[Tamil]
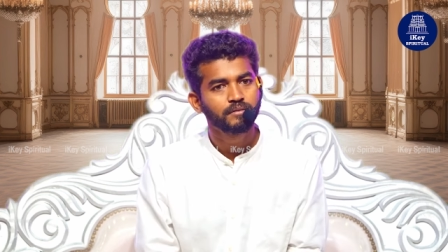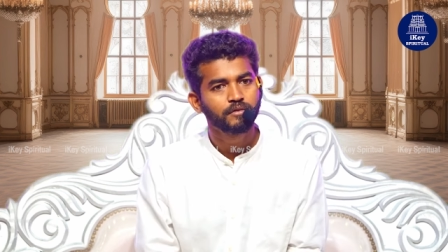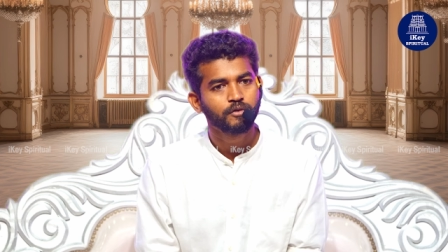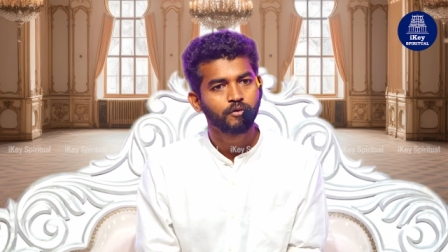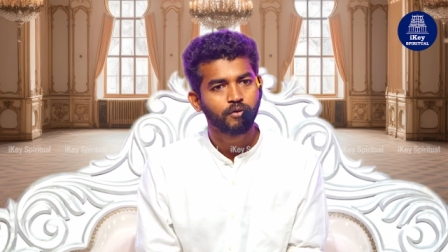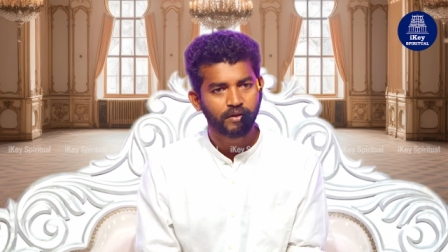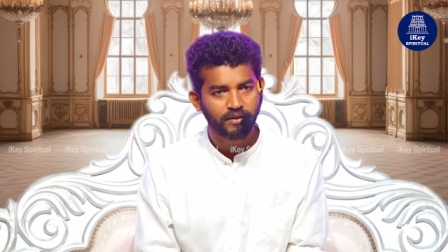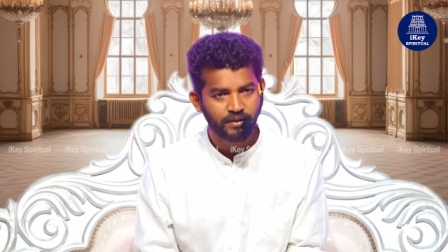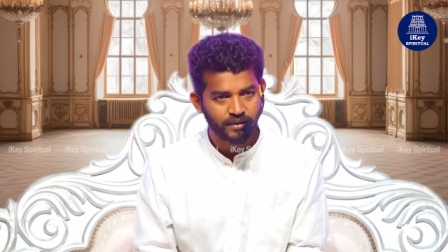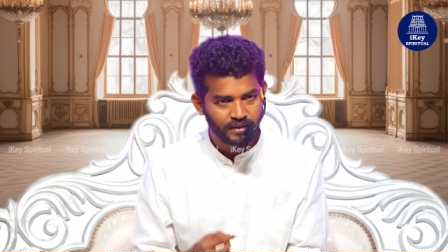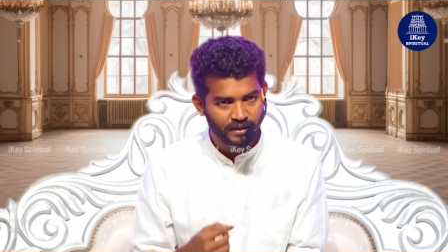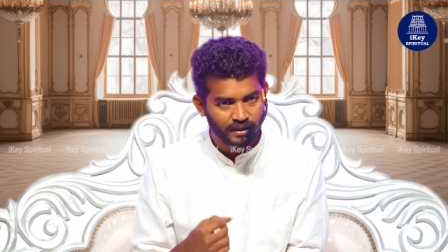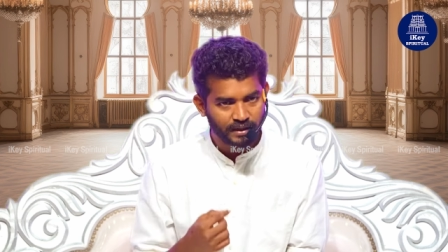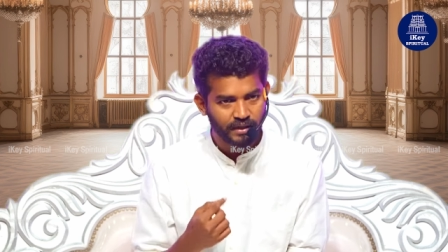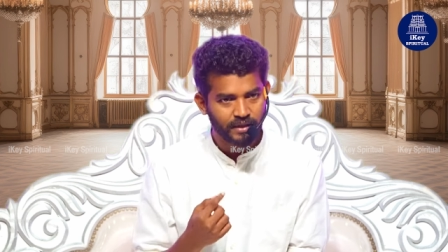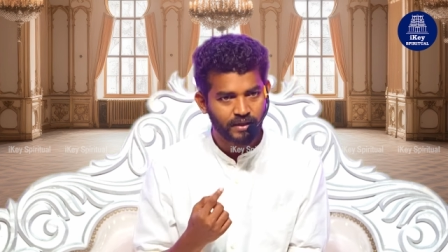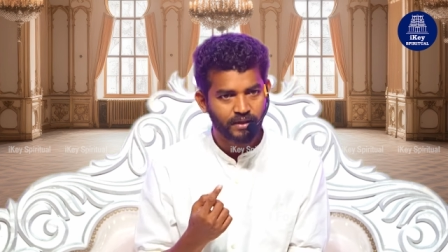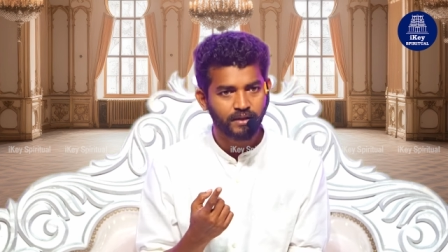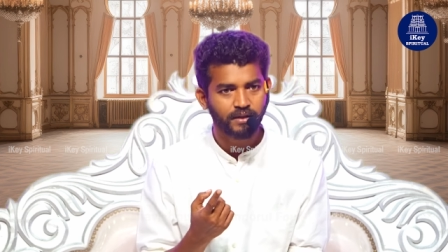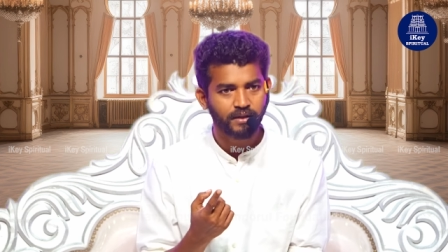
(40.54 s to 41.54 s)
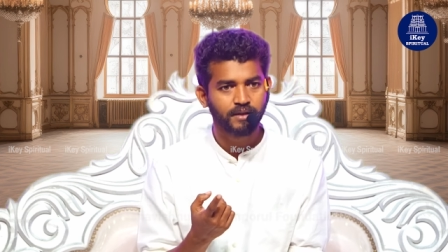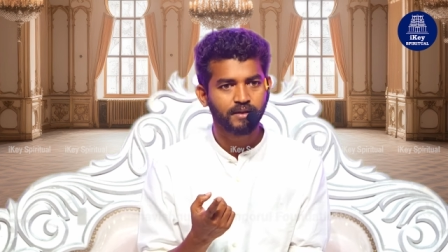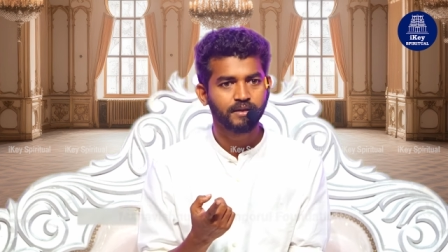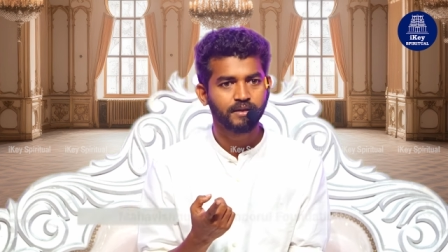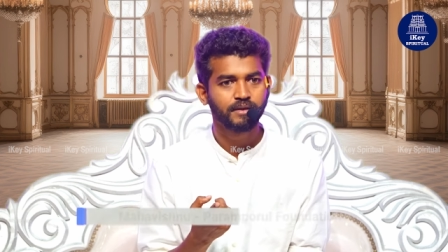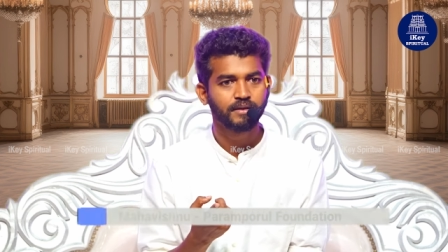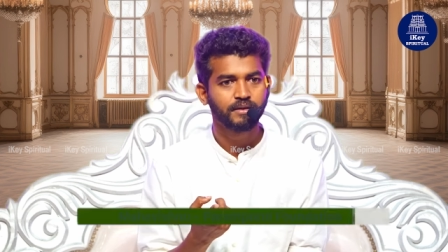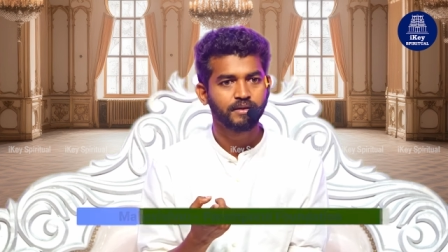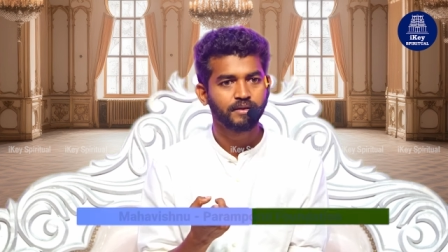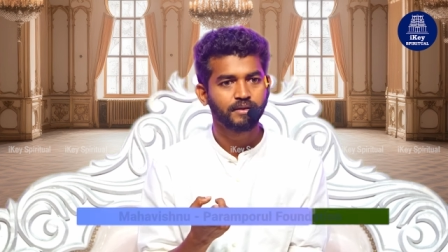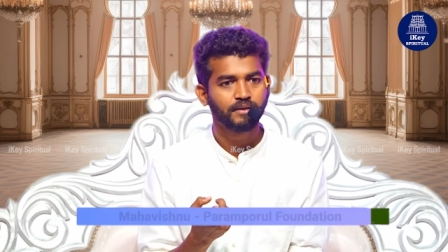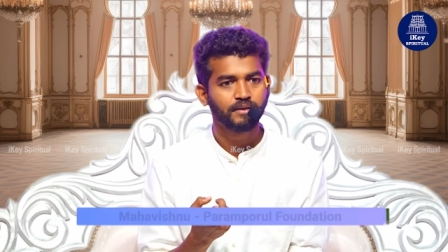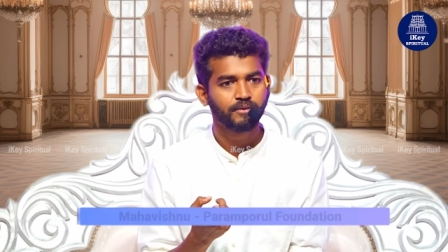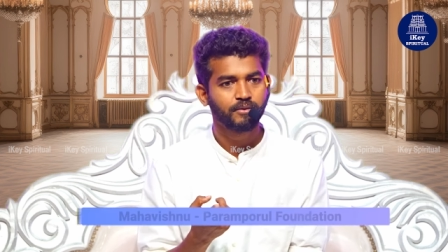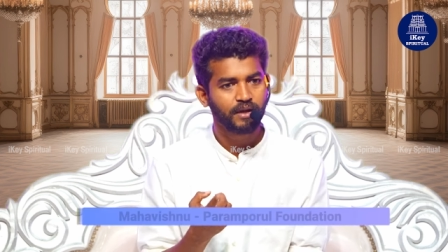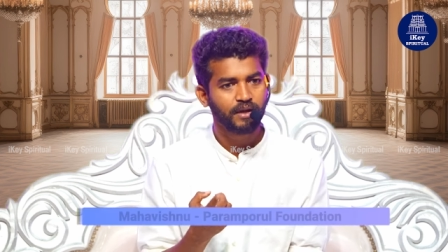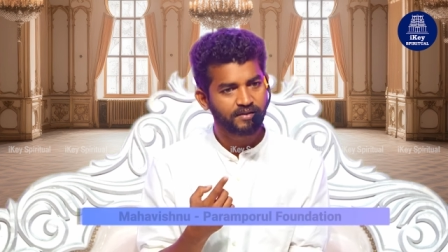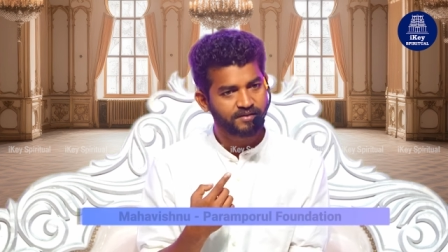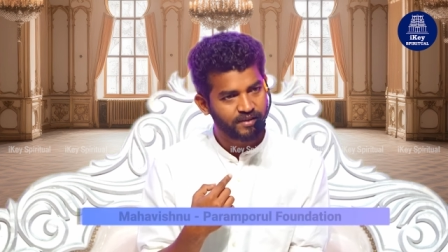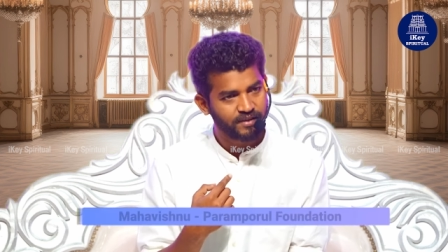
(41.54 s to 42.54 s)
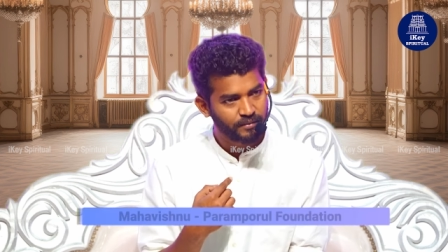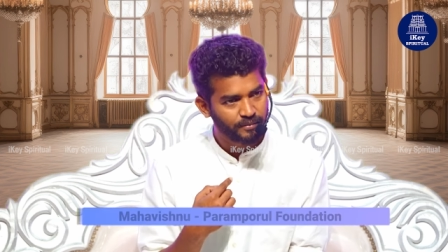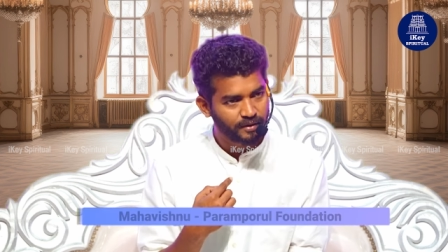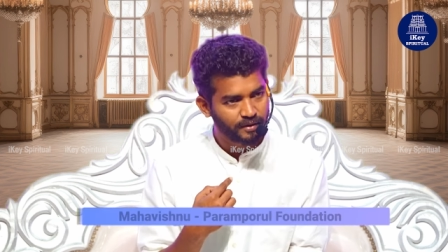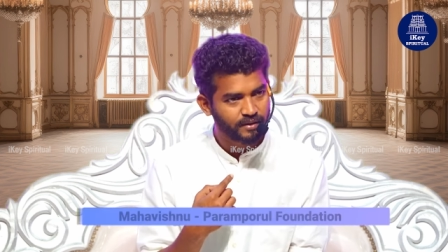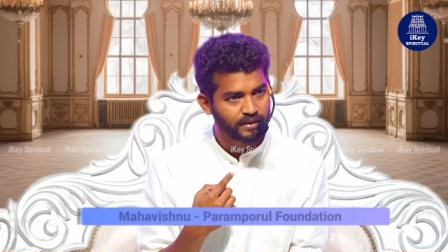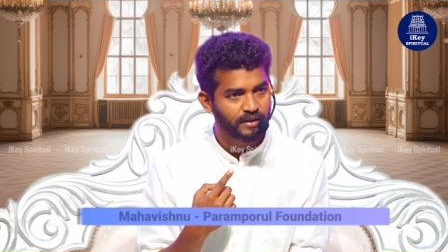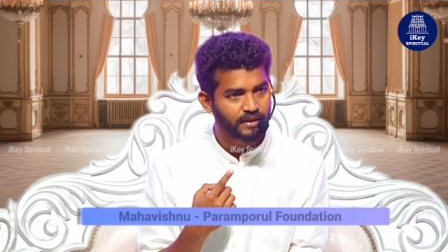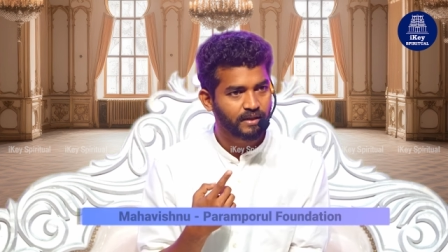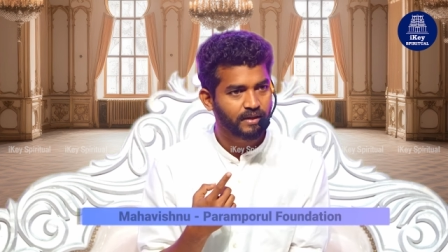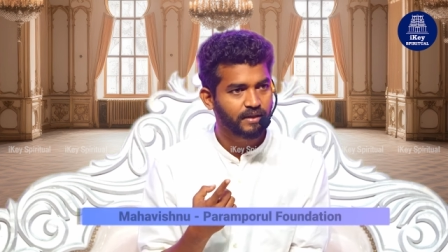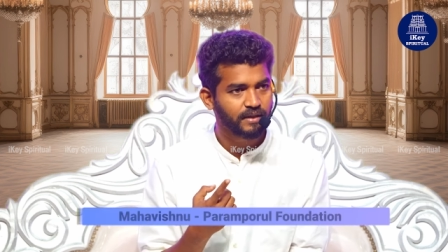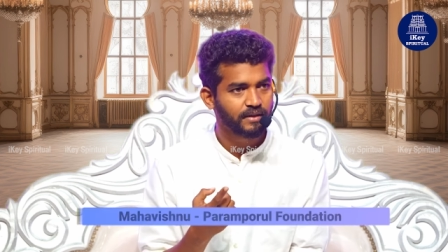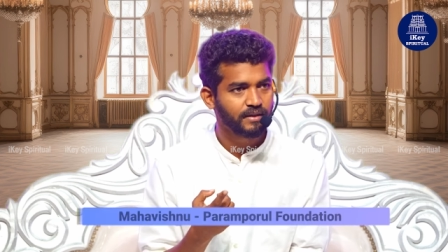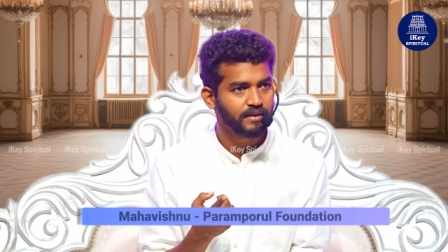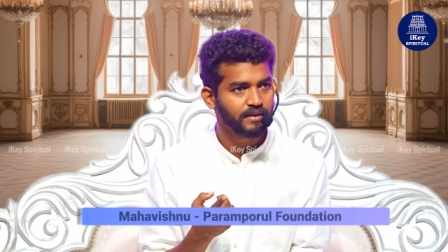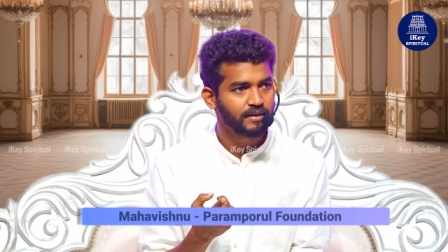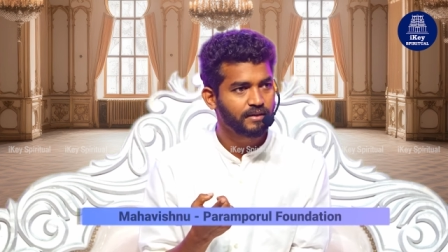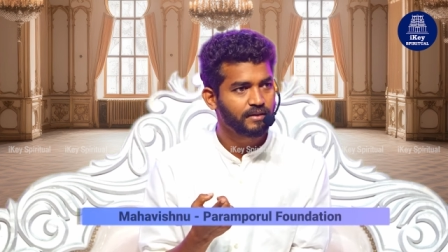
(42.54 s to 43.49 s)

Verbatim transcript: உங்களை திட்டினா நானு உங்களை அசிங்கப்படுத்தினா நானு